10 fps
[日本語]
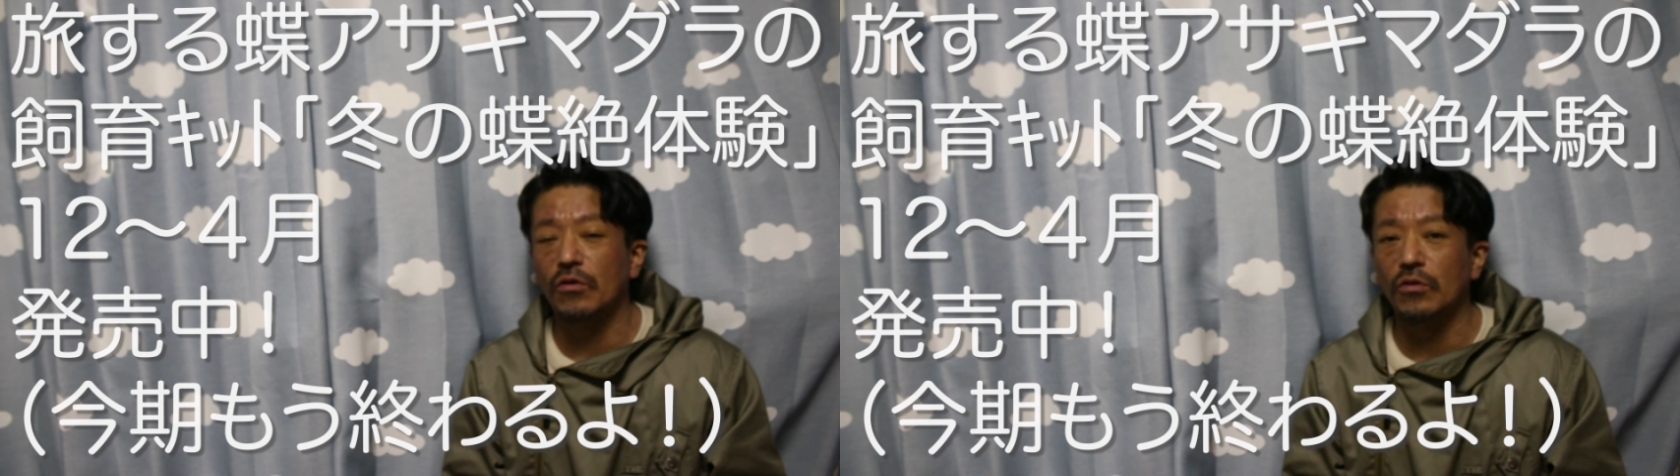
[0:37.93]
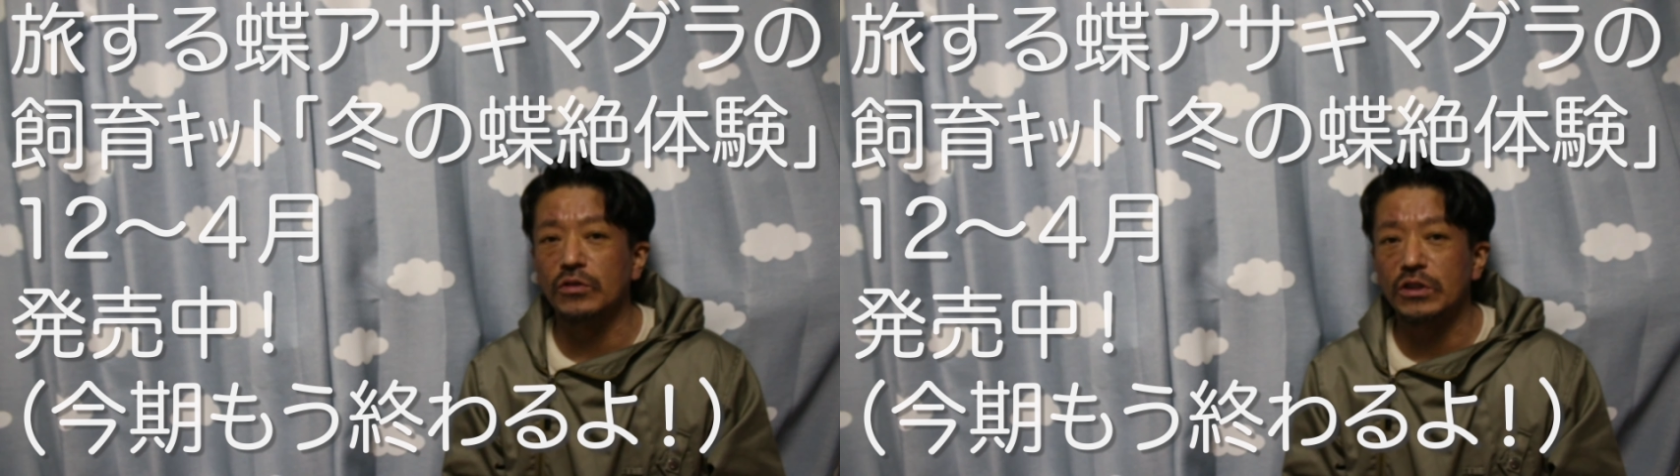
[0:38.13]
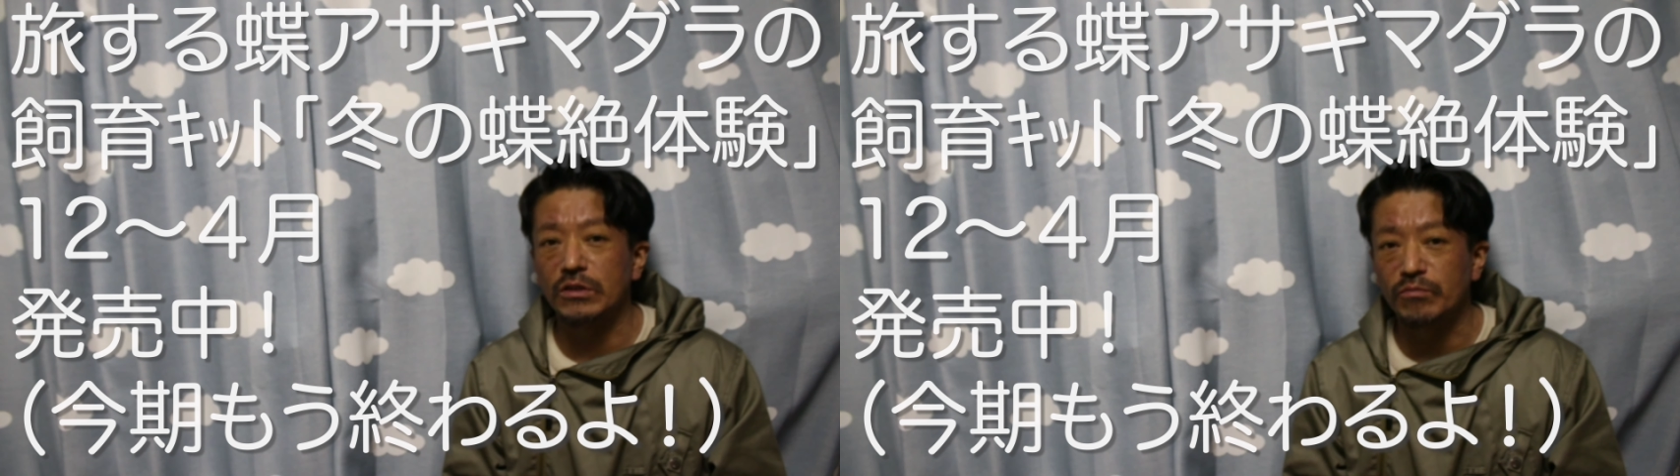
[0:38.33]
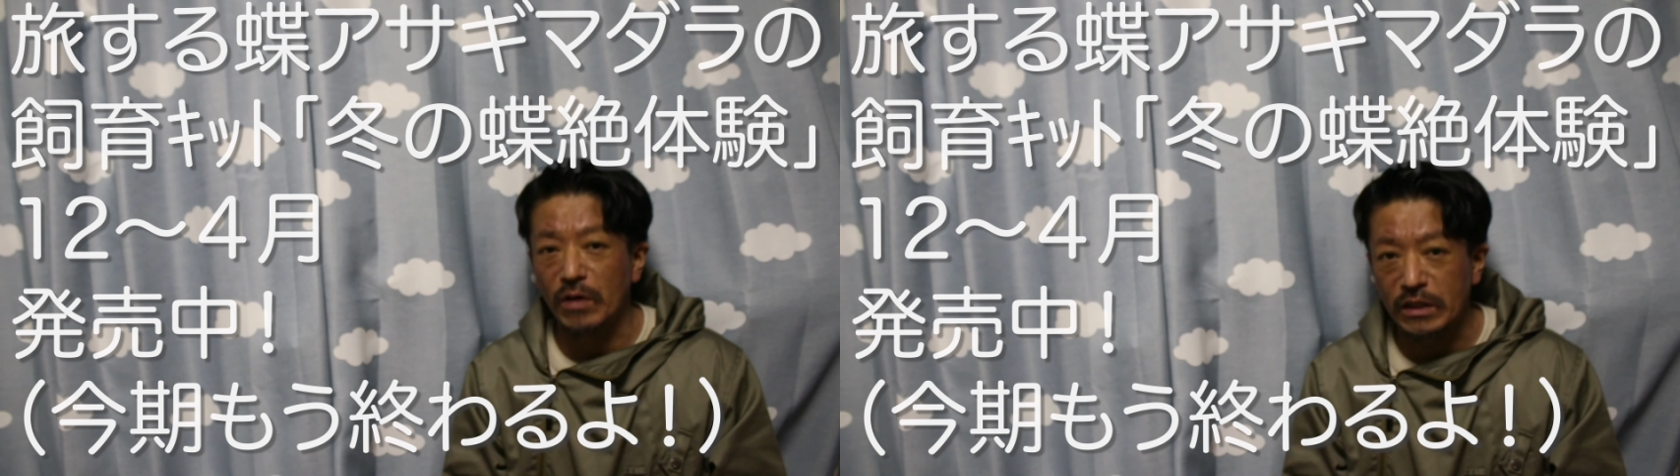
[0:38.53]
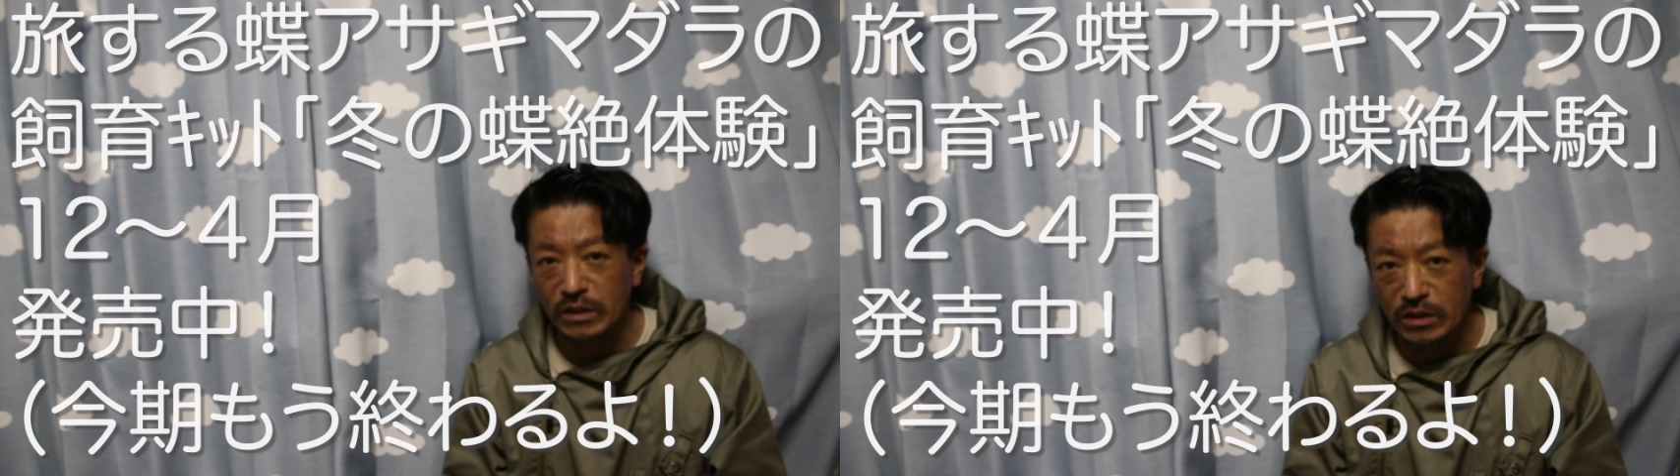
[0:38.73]
功し
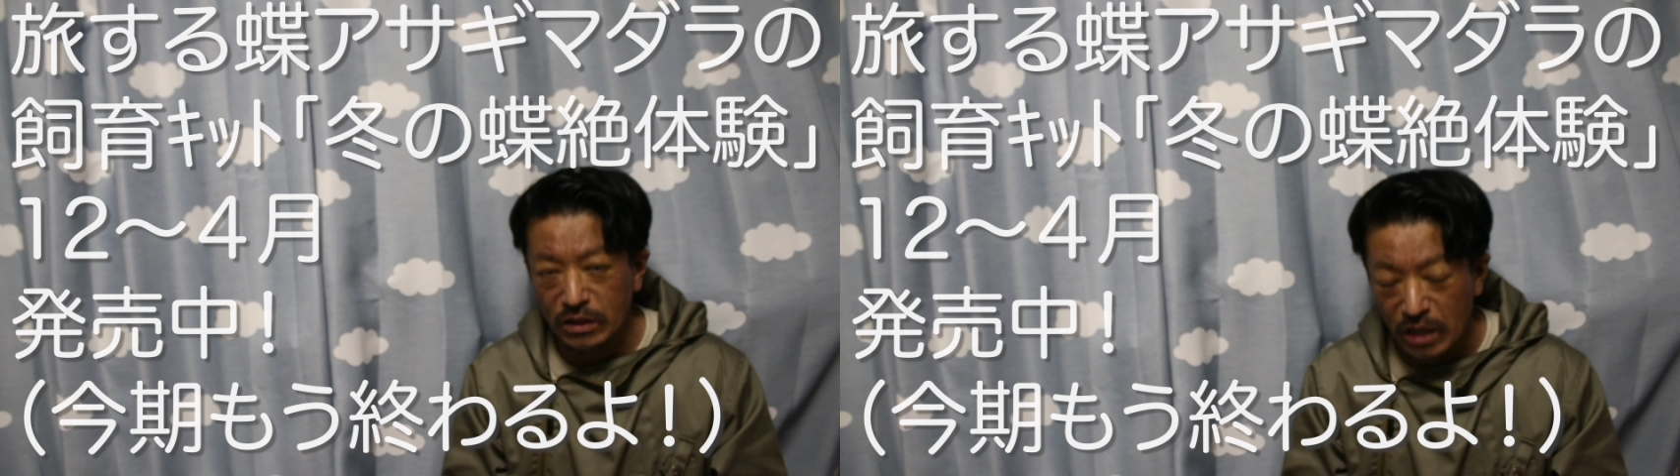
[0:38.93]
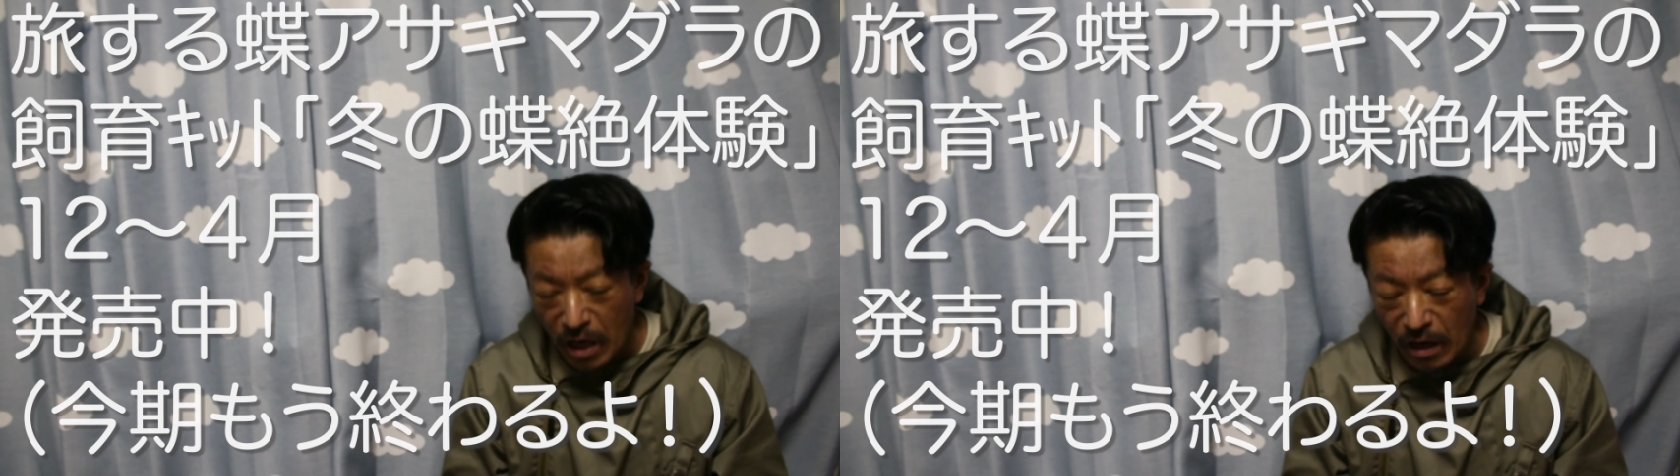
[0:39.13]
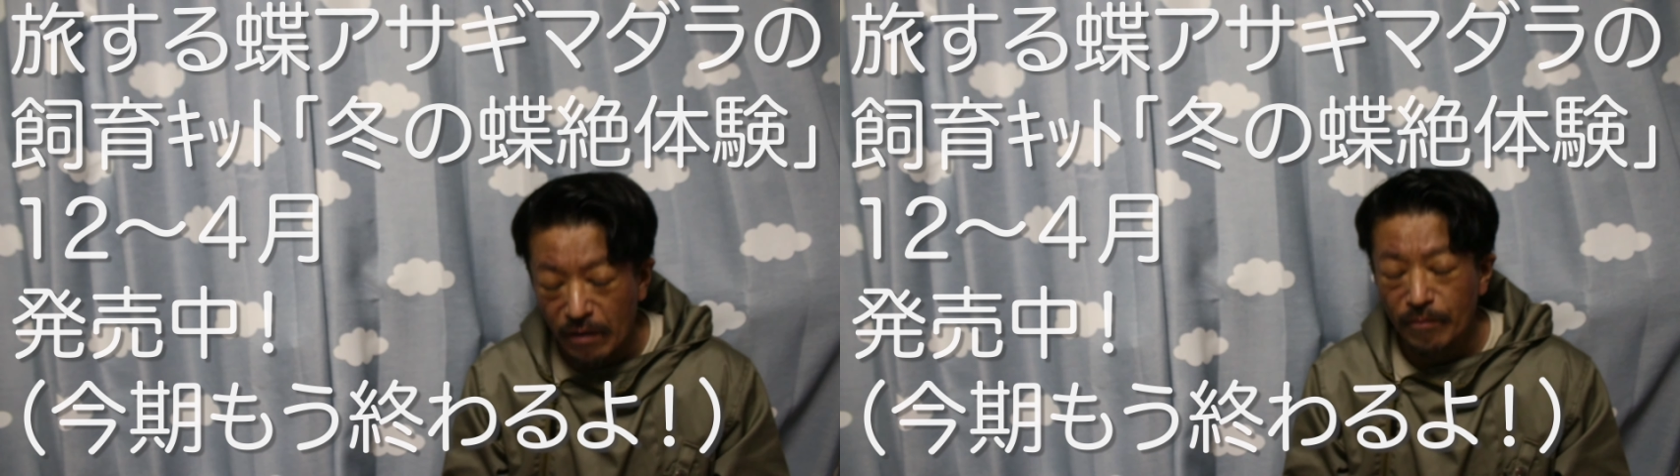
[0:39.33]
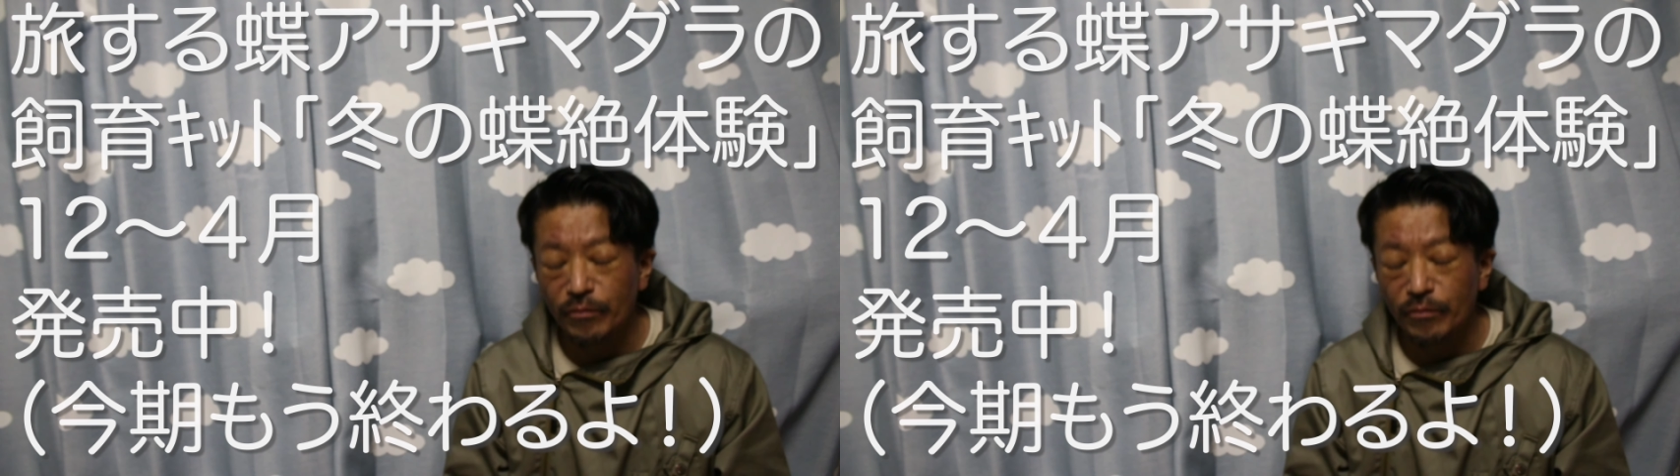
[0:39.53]
ました